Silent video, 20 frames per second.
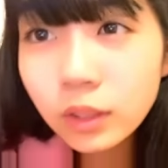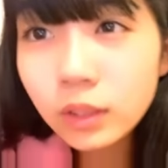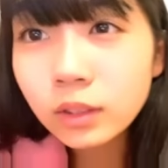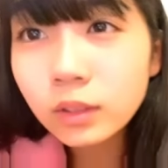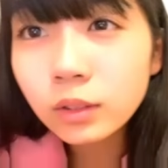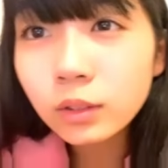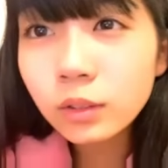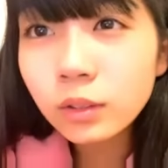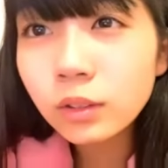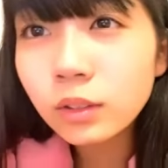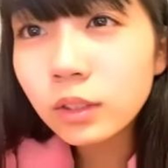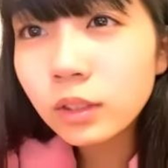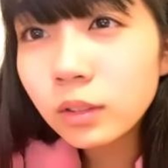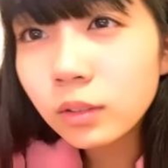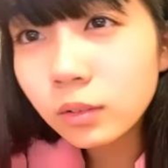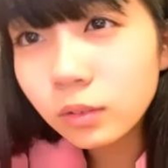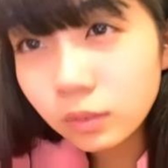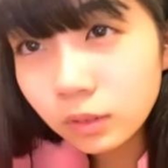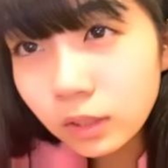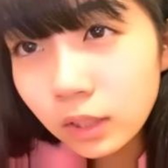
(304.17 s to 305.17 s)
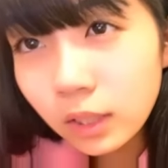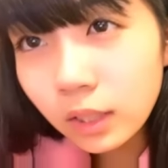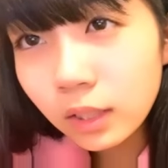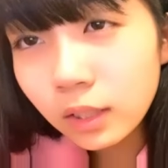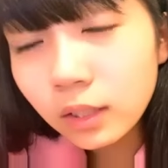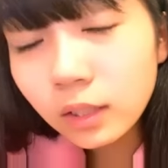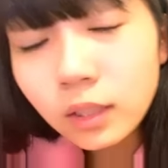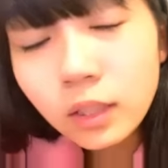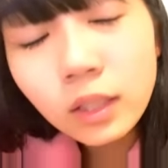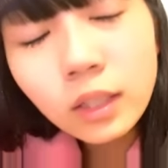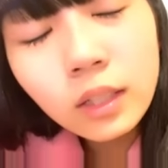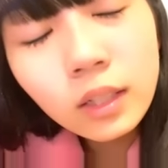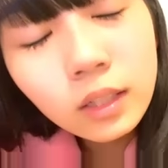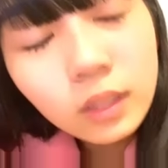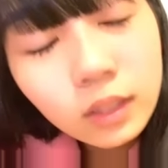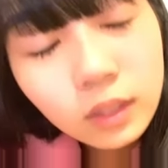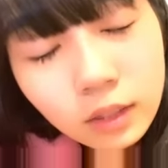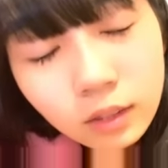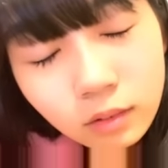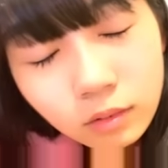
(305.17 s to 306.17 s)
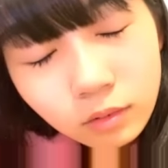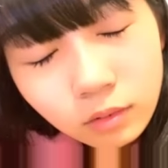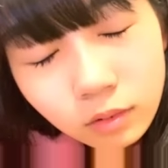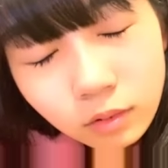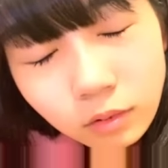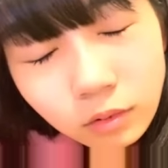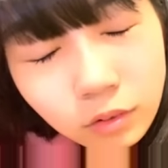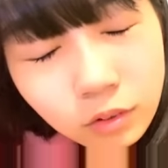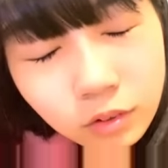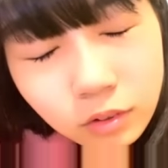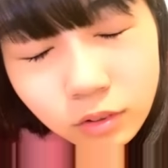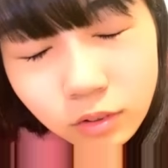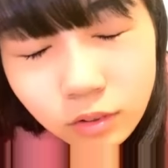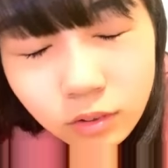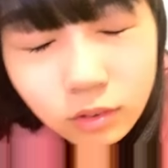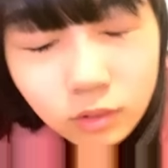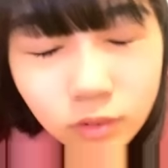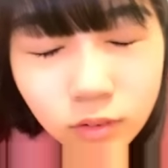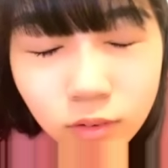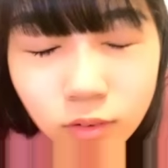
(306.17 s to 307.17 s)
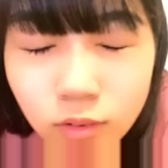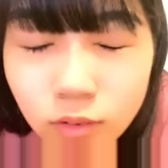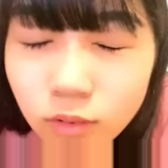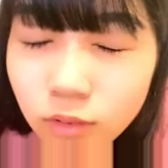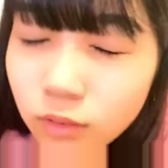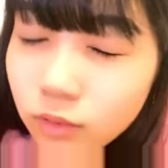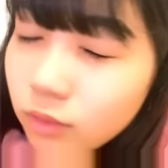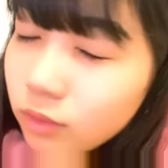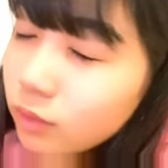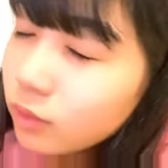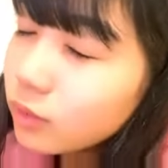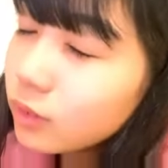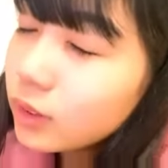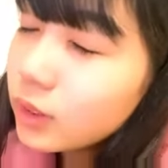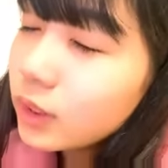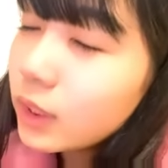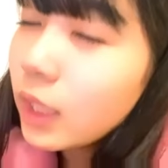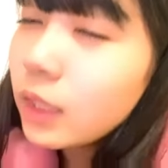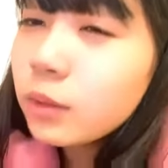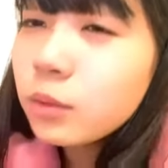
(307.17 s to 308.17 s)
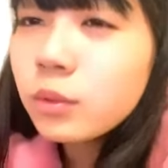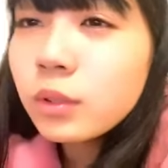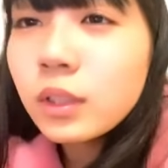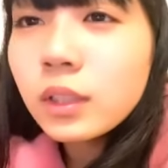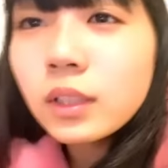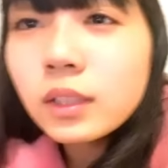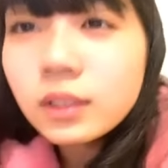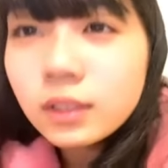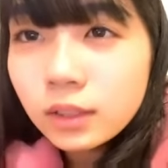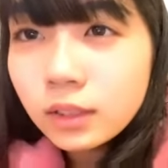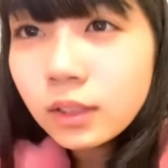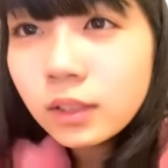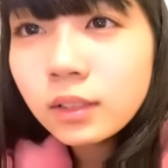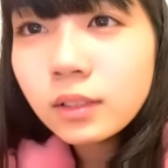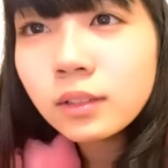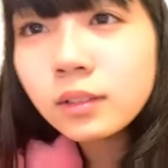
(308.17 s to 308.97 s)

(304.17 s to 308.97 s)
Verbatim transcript: が強すぎるので43とかですかね